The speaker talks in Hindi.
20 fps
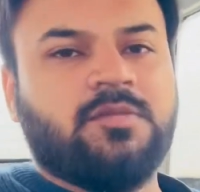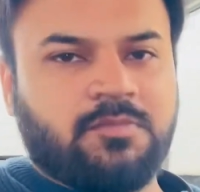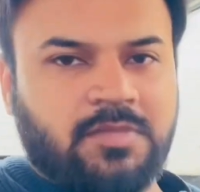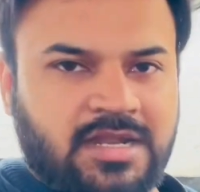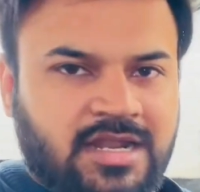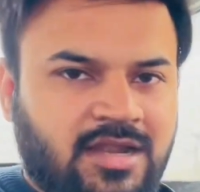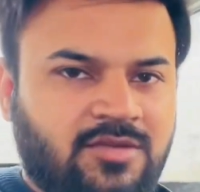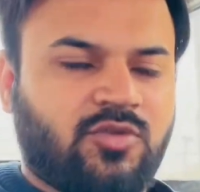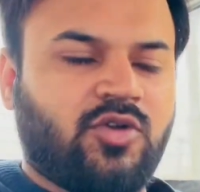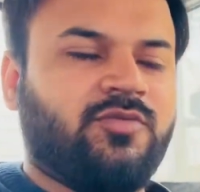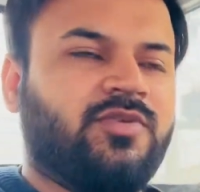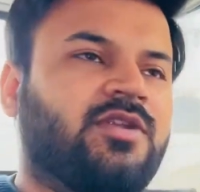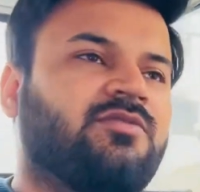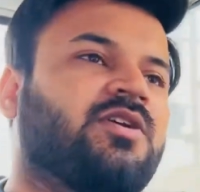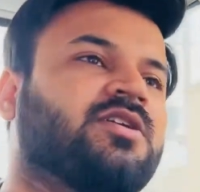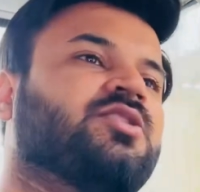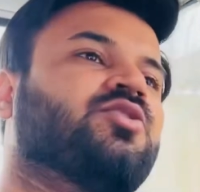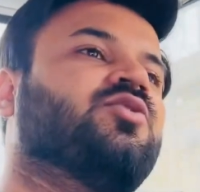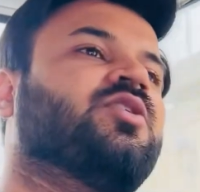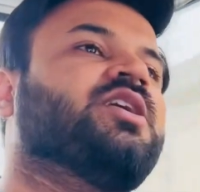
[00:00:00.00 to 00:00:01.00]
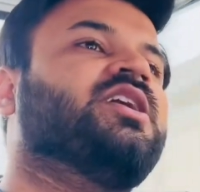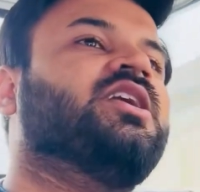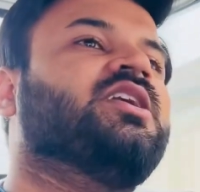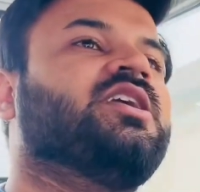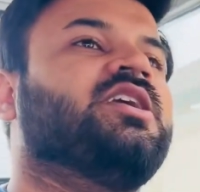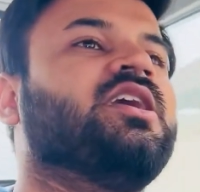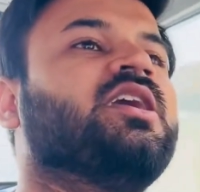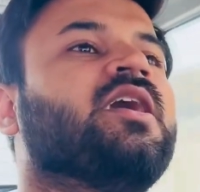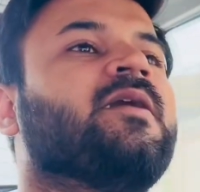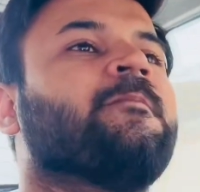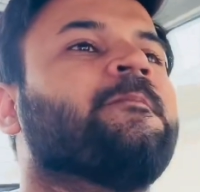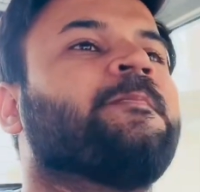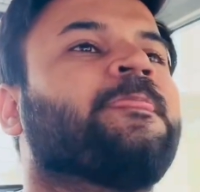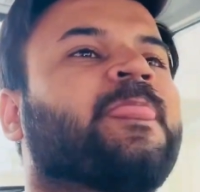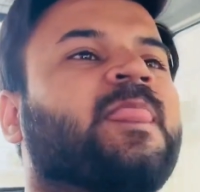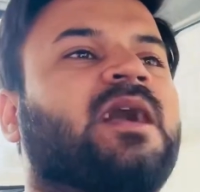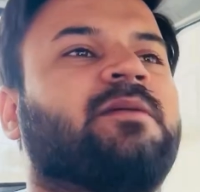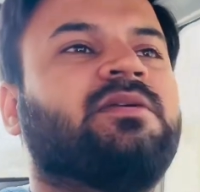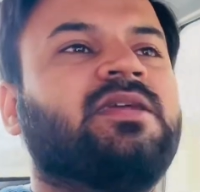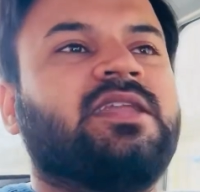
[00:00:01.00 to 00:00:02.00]
बहरहाल वो फिल वक्त हो गई है
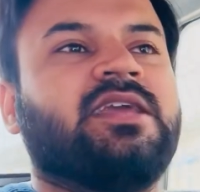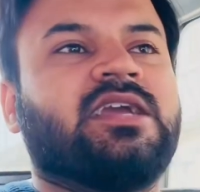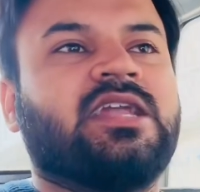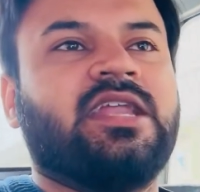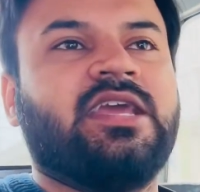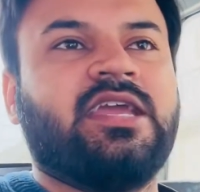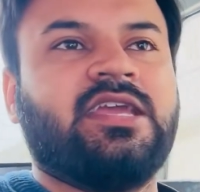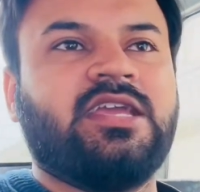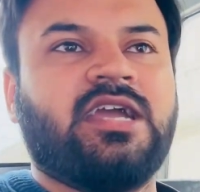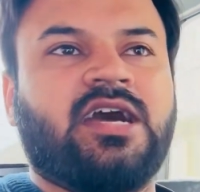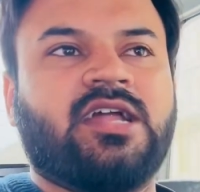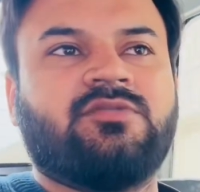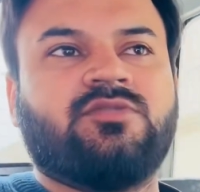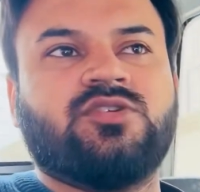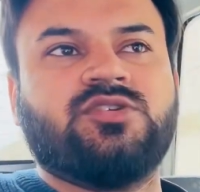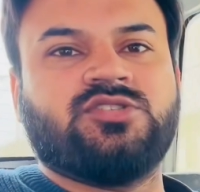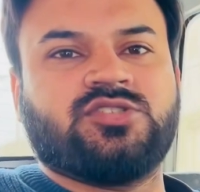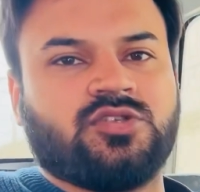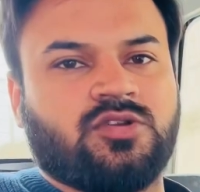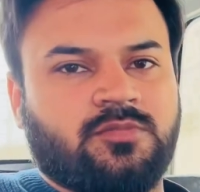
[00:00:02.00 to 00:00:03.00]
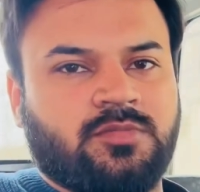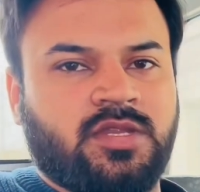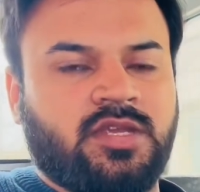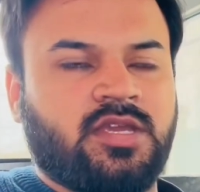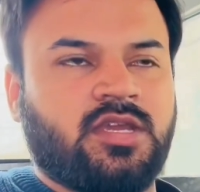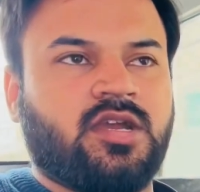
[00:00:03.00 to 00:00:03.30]
ठीक अभी निकले हैं यार वो जो हमने